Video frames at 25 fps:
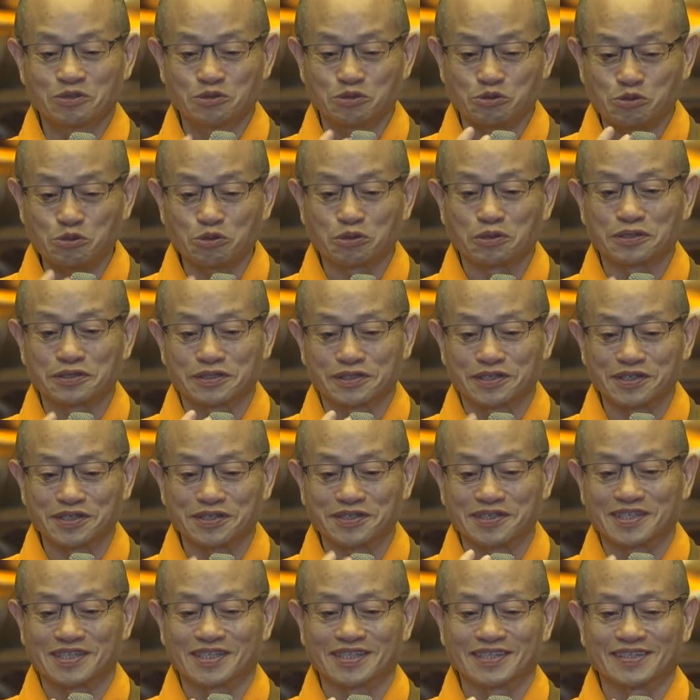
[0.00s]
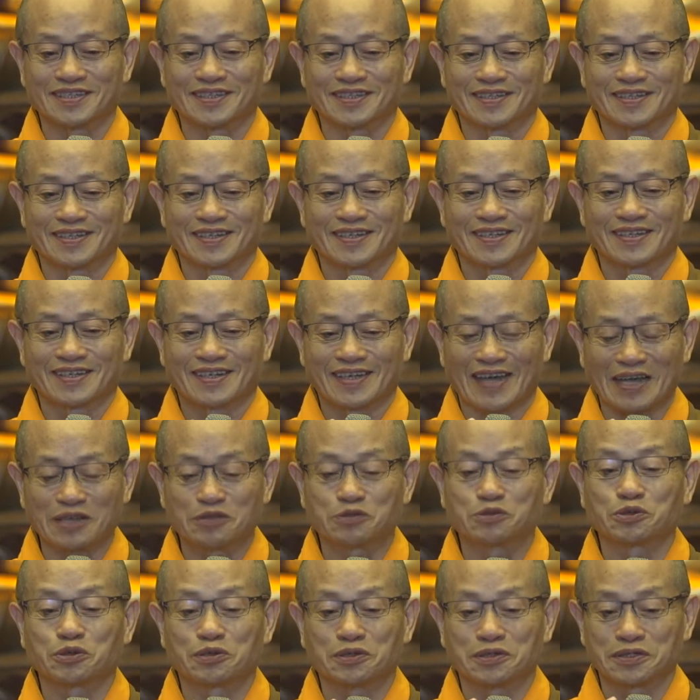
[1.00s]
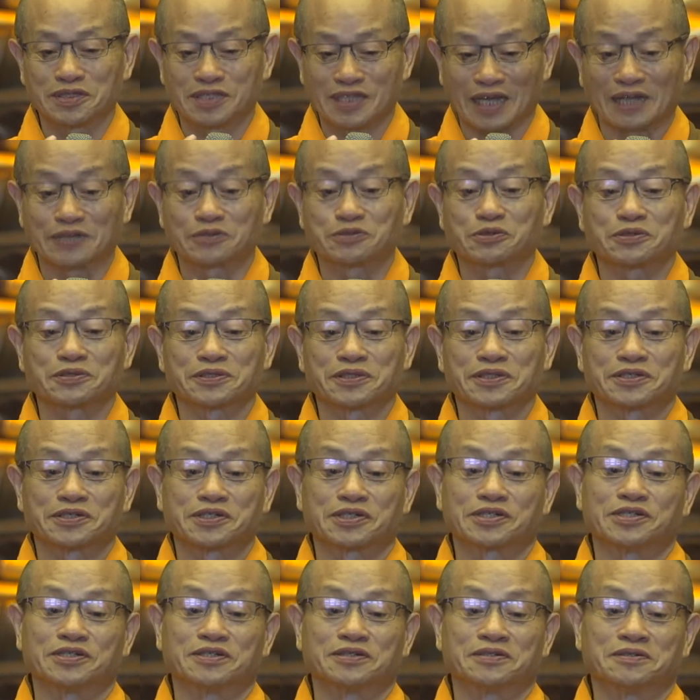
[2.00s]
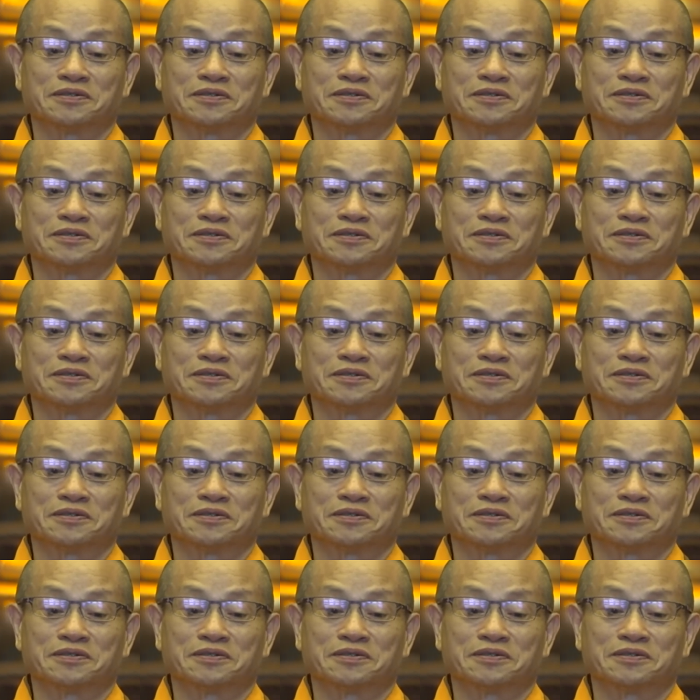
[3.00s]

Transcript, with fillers: 做自己该做、想做的事。